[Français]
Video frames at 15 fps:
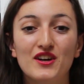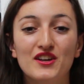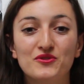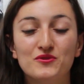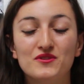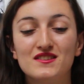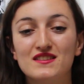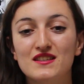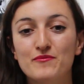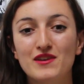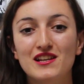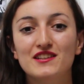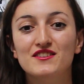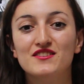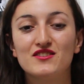à tous, c'est
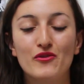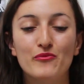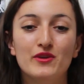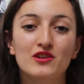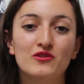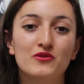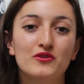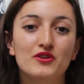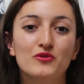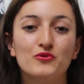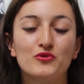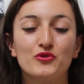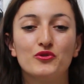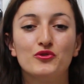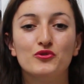Mélie sans Mélo et
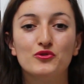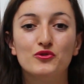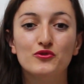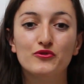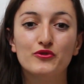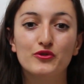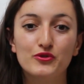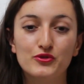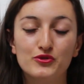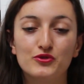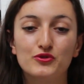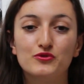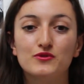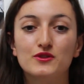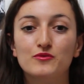on se retrouve
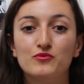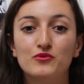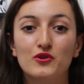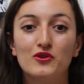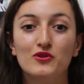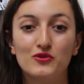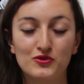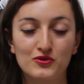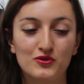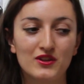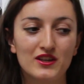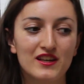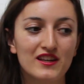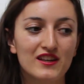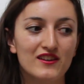aujourd'hui pour
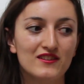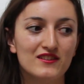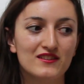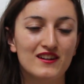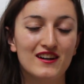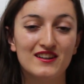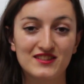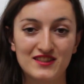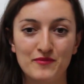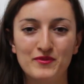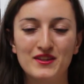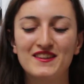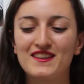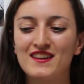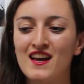clôturer euh, un
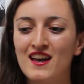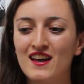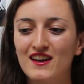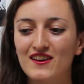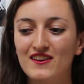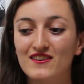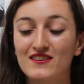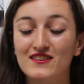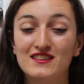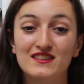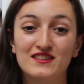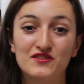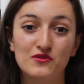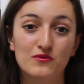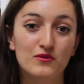chapitre euh,
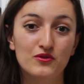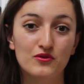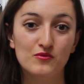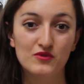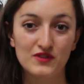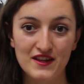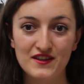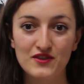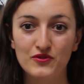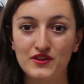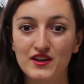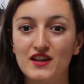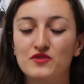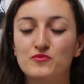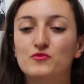qui est celui de mon année en
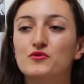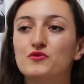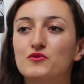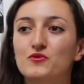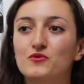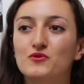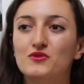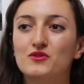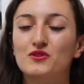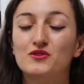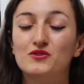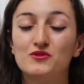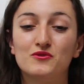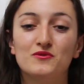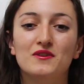Erasmus. Donc
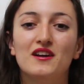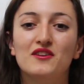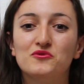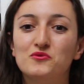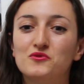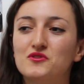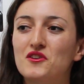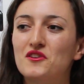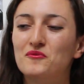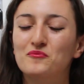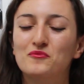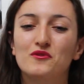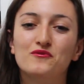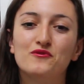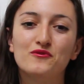euh, je suis là toute seule
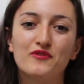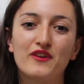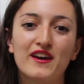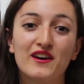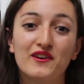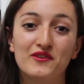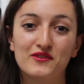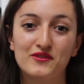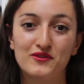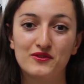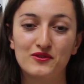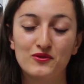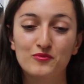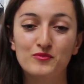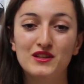pour vous faire
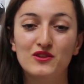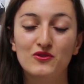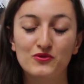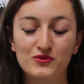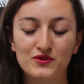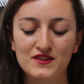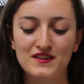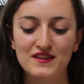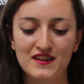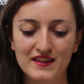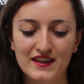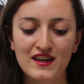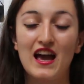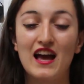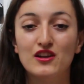le bilan de cette
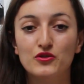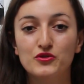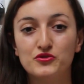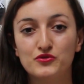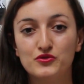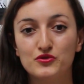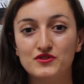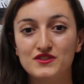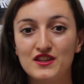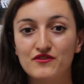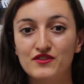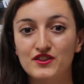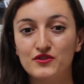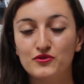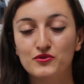année. À l'heure où je vous tourne cette
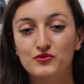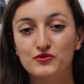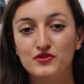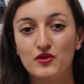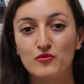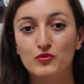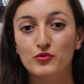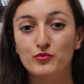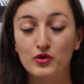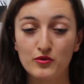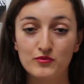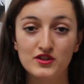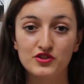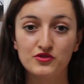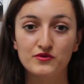vidéo, nous sommes le
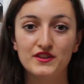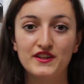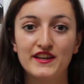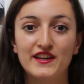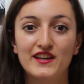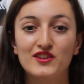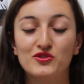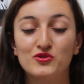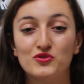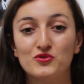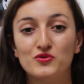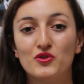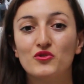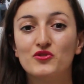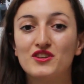1er juillet, je
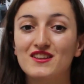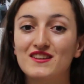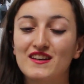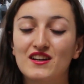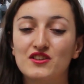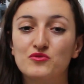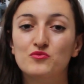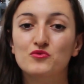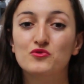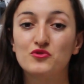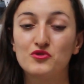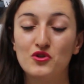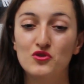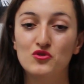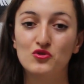suis rentrée
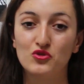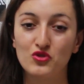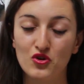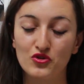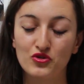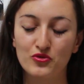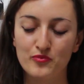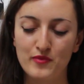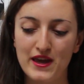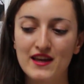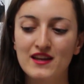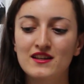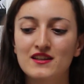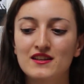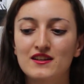d'Erasmus le 30 mai.
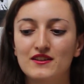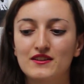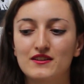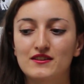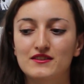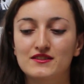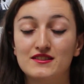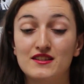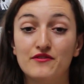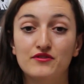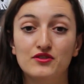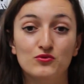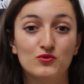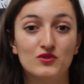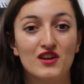Ah, ça
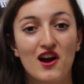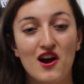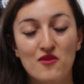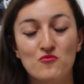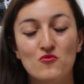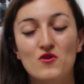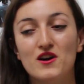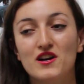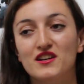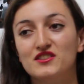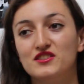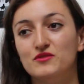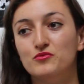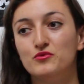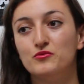fait donc un mois,
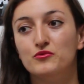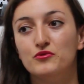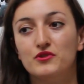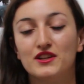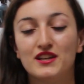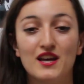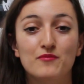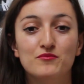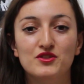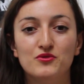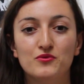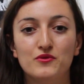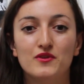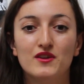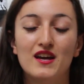j'ai pu me
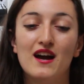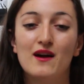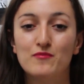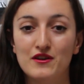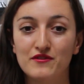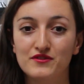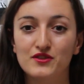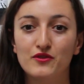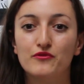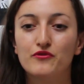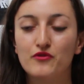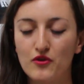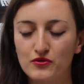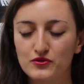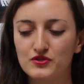réhabituer à ma vie en
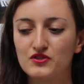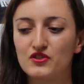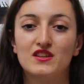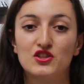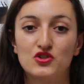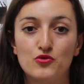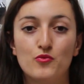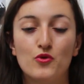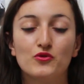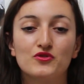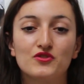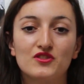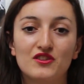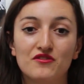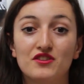France et je
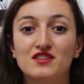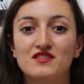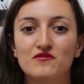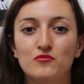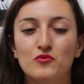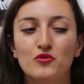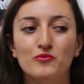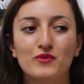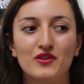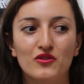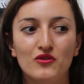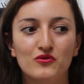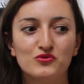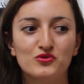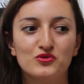pense qu'effectivement
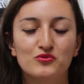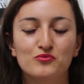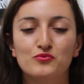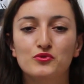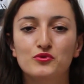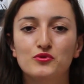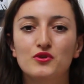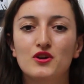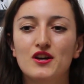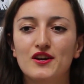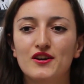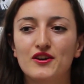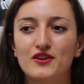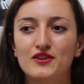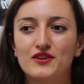maintenant je peux
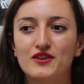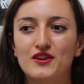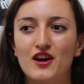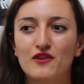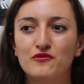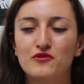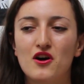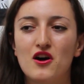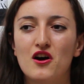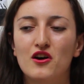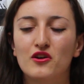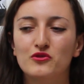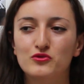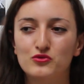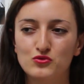euh, avoir
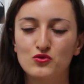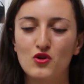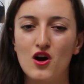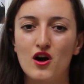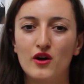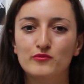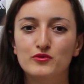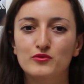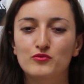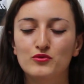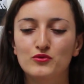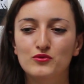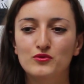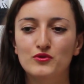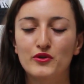un retour un peu
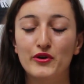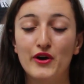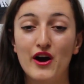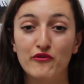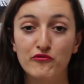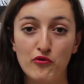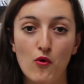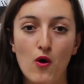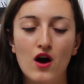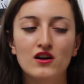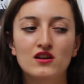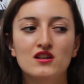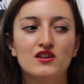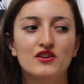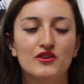plus euh, à froid
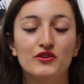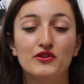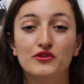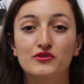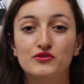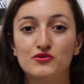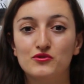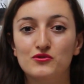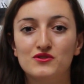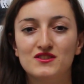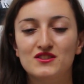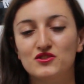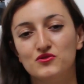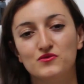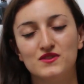euh, que
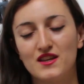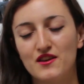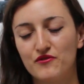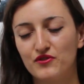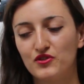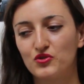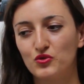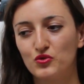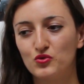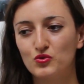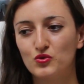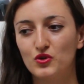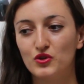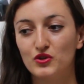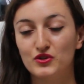si je vous avais fait ce
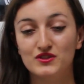retour